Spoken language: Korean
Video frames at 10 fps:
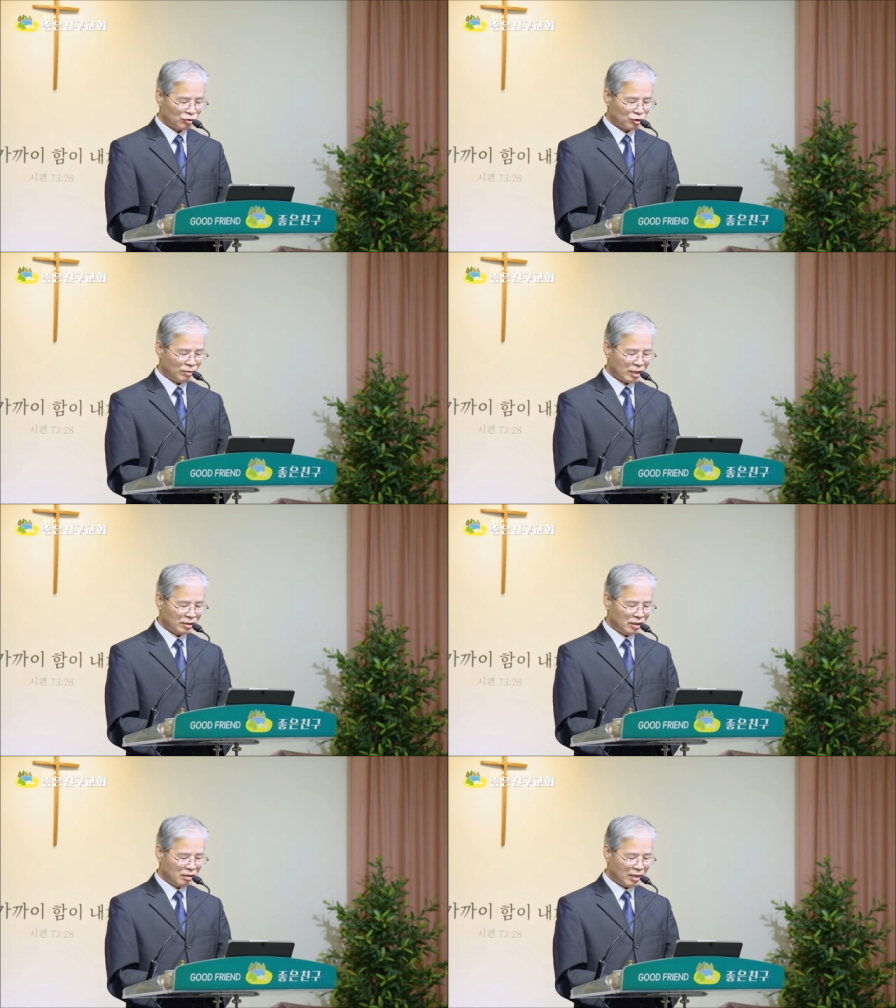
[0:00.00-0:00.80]

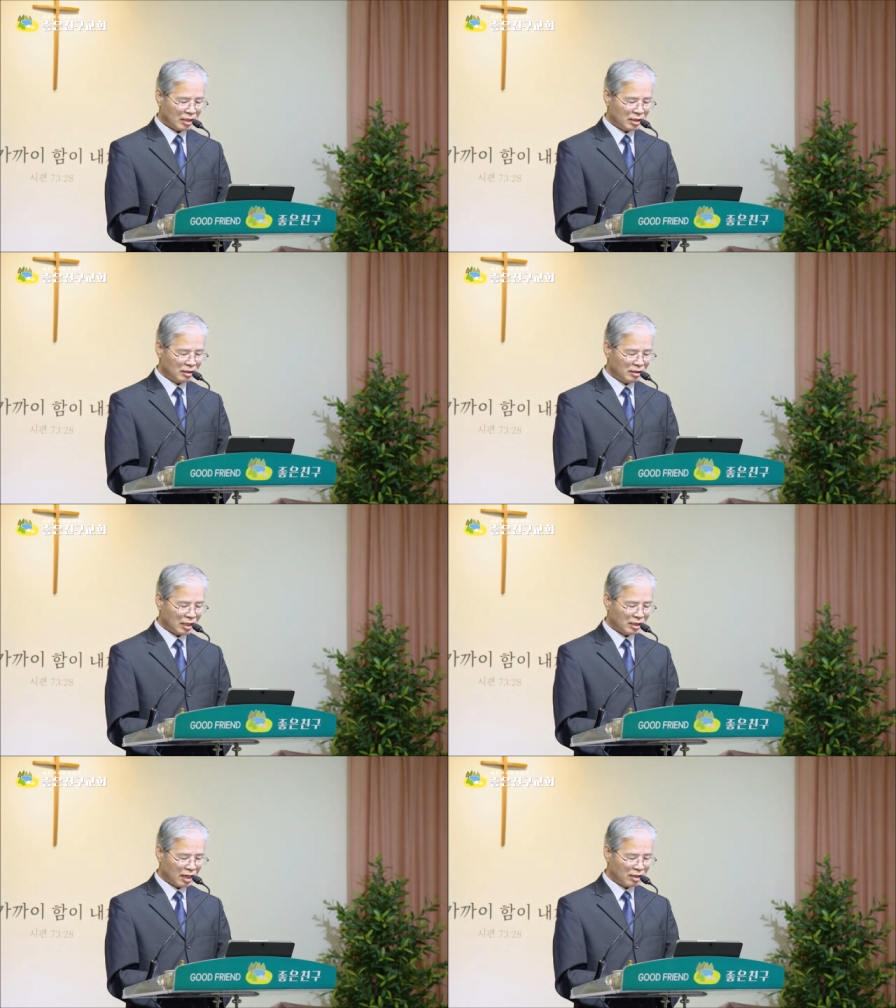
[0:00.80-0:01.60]
초막절이 막
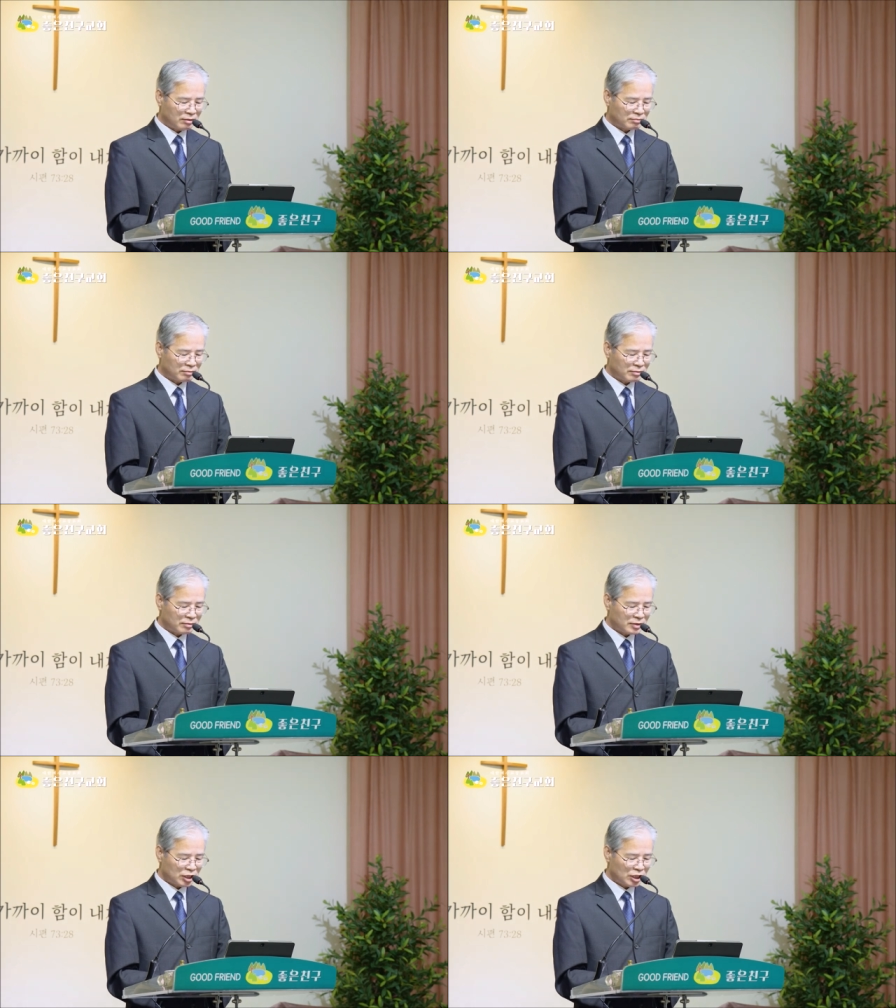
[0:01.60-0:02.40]
끝난 다음
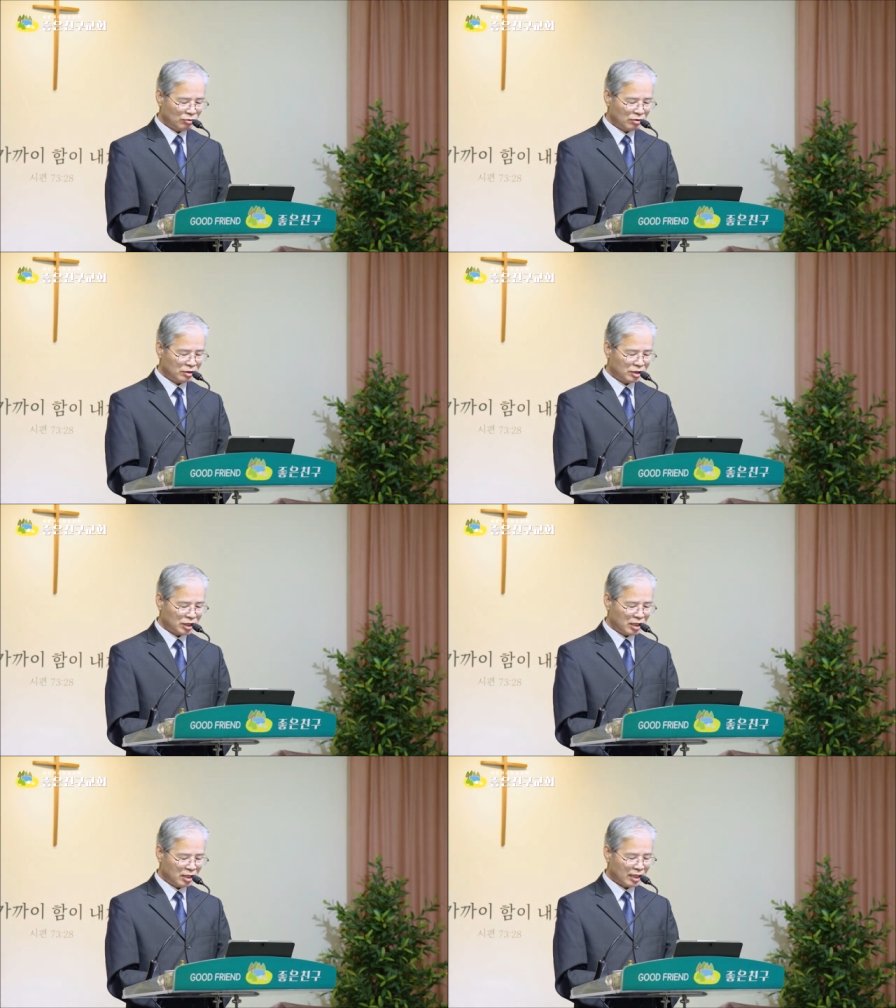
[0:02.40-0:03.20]
10월
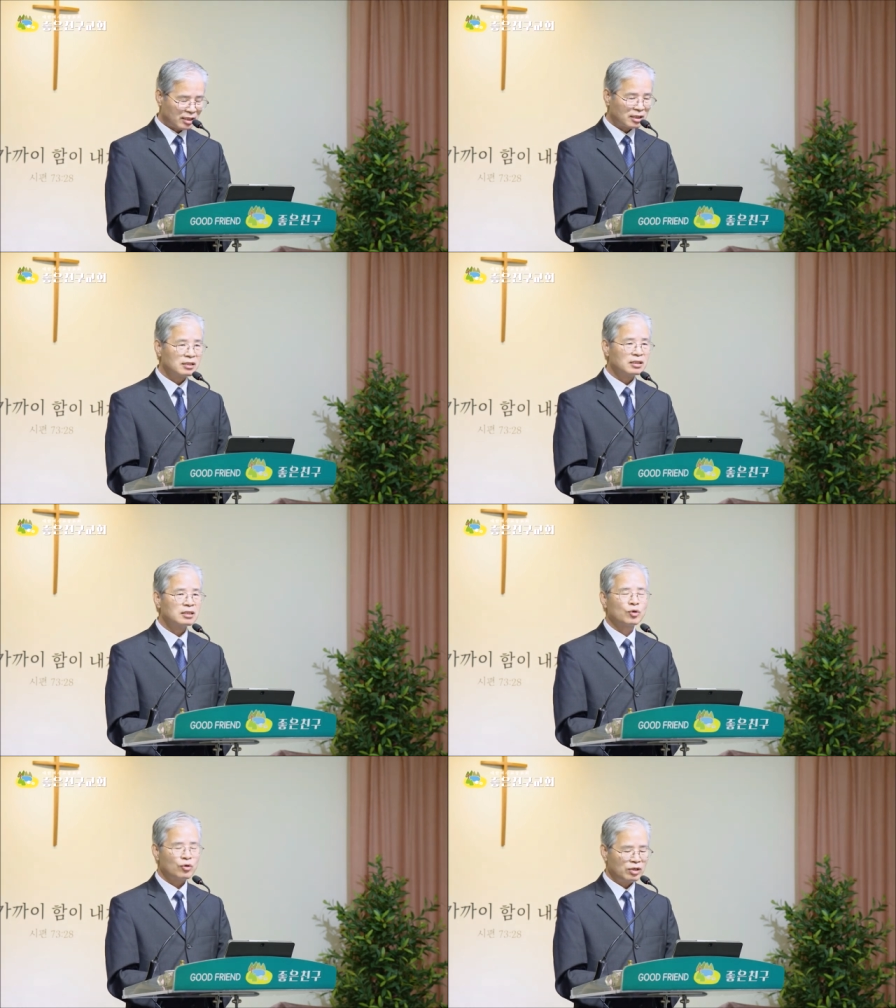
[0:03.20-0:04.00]
7일 날
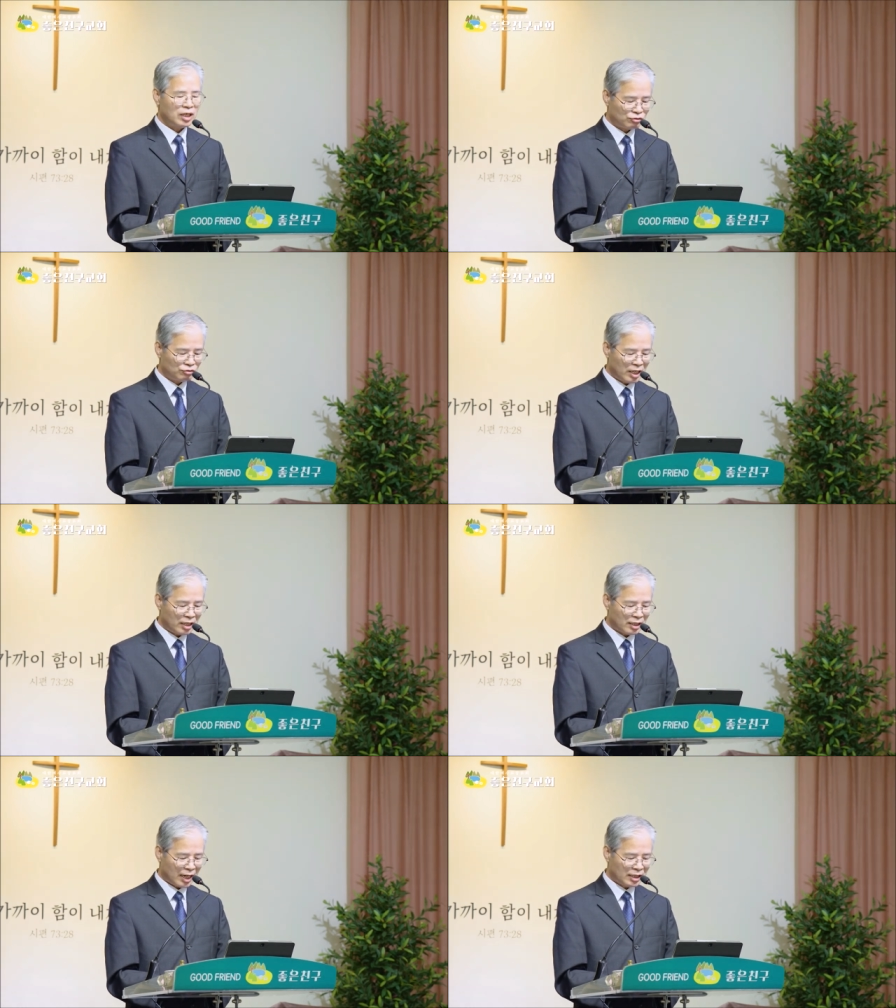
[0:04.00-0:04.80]
토요일 날
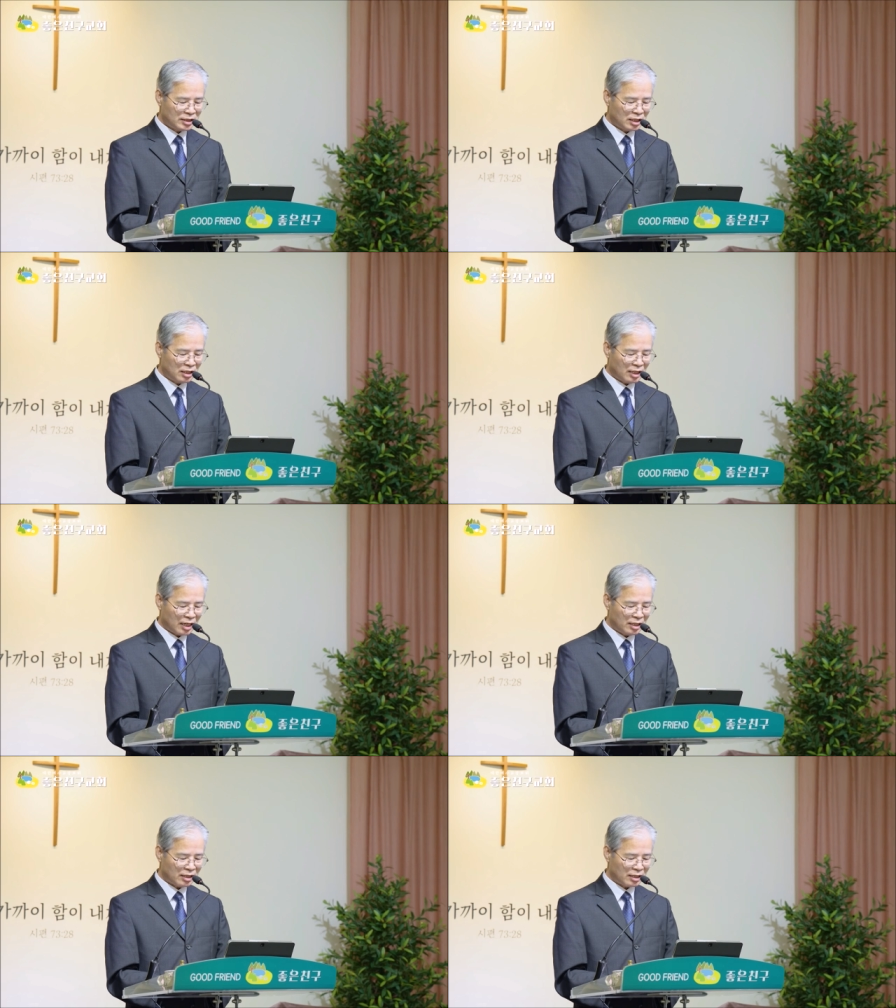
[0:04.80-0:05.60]
유대인 안식일
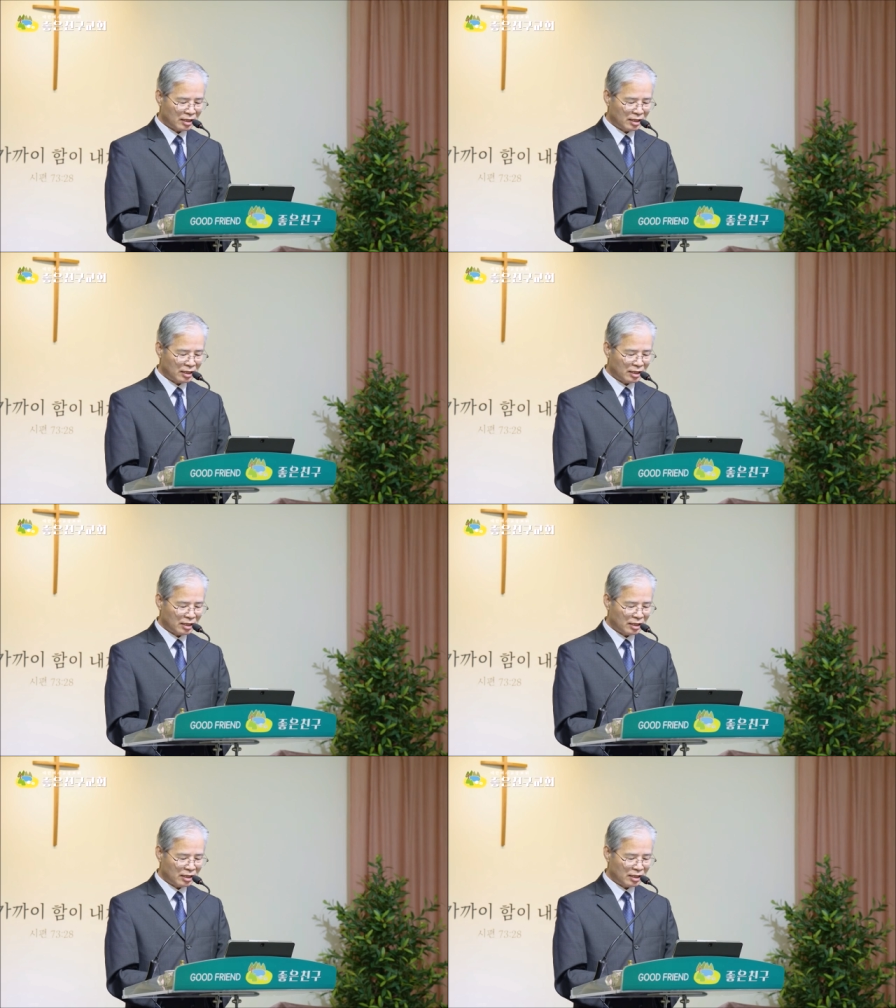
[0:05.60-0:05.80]
날